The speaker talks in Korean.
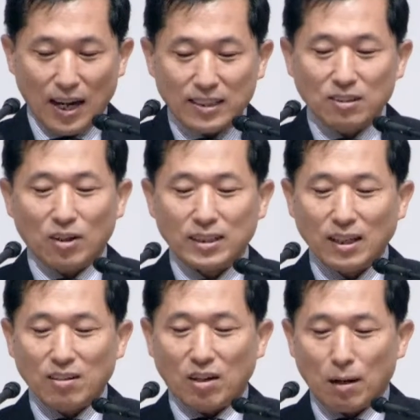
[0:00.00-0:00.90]

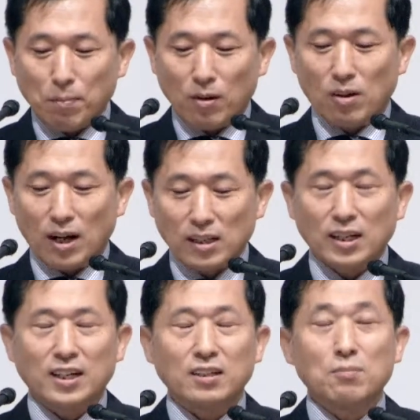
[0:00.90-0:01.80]
하늘과 땅과 별과
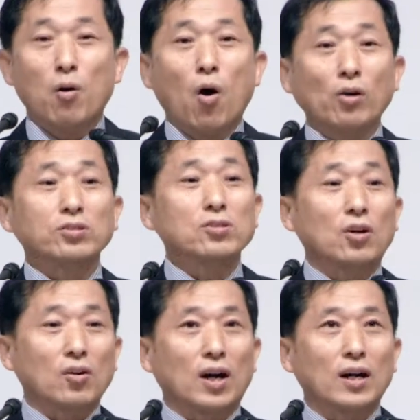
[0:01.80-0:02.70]
그 안에 있는 모든
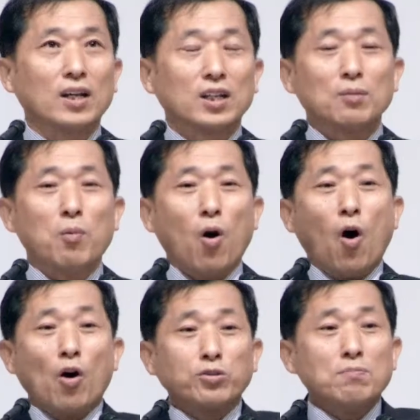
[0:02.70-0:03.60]
것과 이
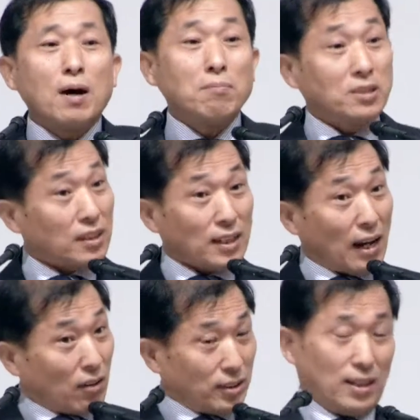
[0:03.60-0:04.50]
모든
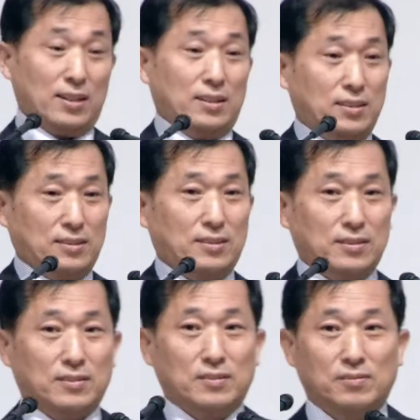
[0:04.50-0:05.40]
마물이다내 거다.
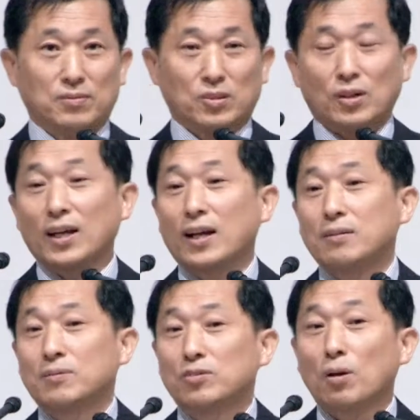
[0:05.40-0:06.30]
라고
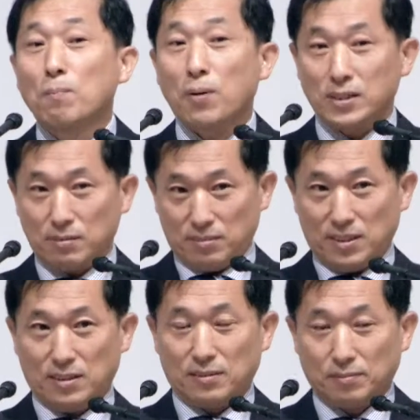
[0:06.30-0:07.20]
하나님은
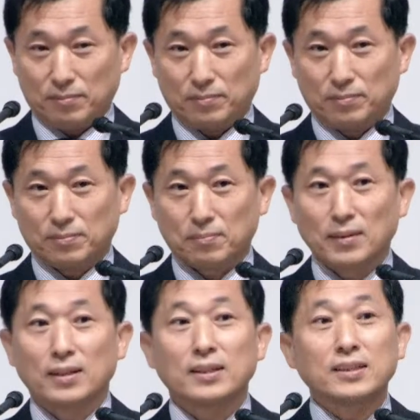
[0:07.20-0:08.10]
선포하십니다.
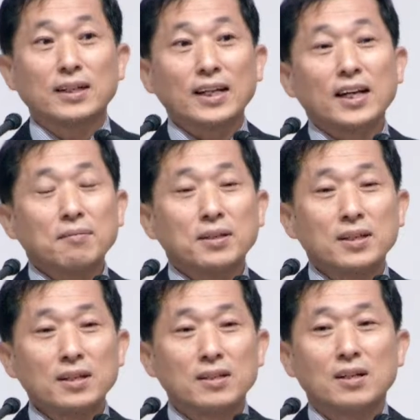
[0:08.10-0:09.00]
그
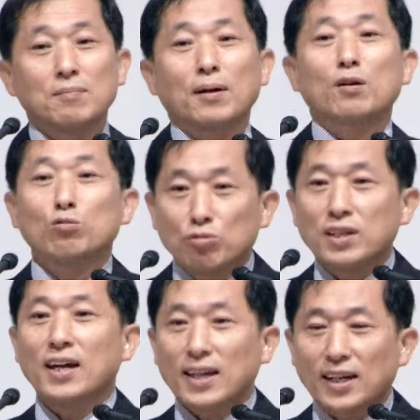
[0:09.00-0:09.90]
하나님이 바로
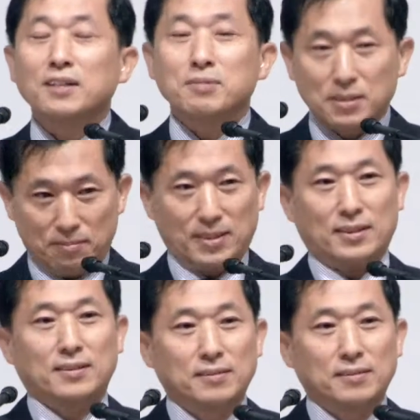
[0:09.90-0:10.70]
우리의 하나님이십니다.